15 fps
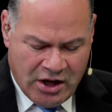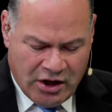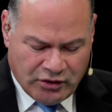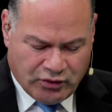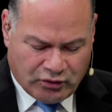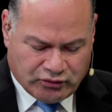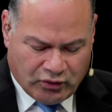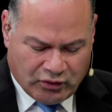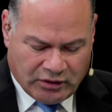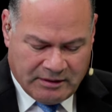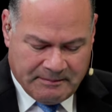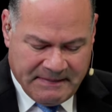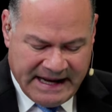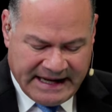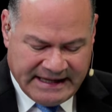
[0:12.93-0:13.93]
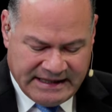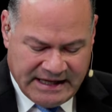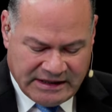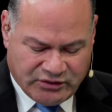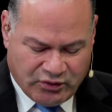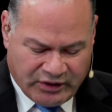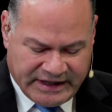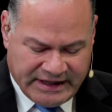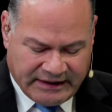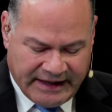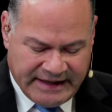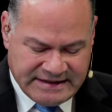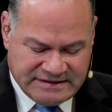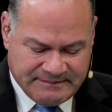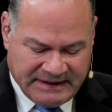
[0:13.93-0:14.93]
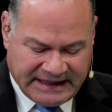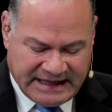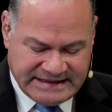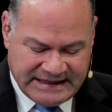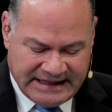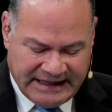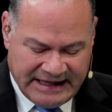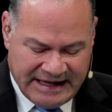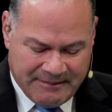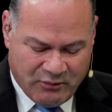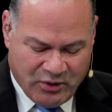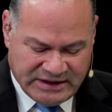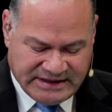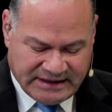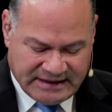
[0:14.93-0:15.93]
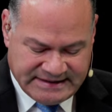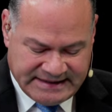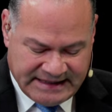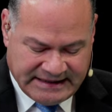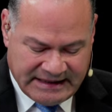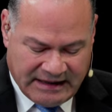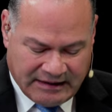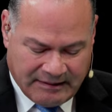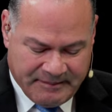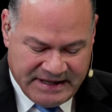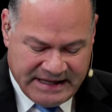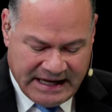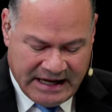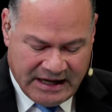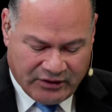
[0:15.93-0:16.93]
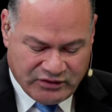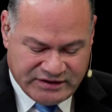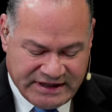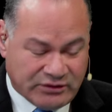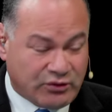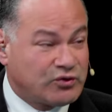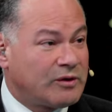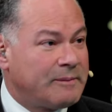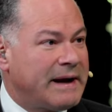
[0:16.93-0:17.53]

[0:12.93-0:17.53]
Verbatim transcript: الدكتور ماجد التركي رئيس مركز الإعلام والدراسات العربية الروسية دكتور